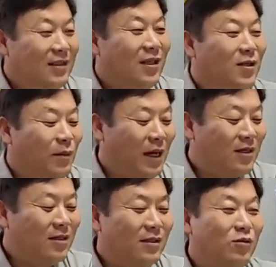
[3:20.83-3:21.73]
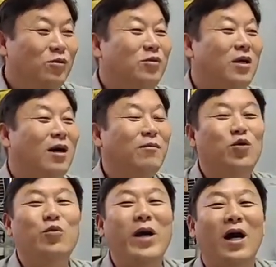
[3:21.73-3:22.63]
저는 막 그 누구더라?
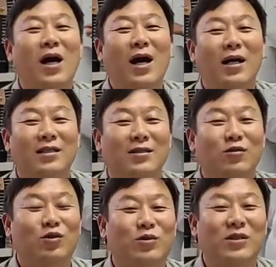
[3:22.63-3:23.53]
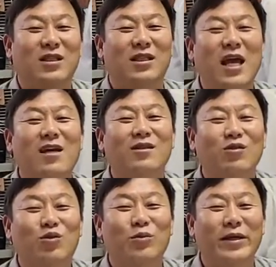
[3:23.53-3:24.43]
유명한 아. 유, 대형
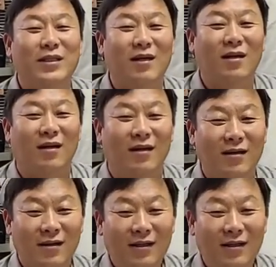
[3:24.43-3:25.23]
유튜브에서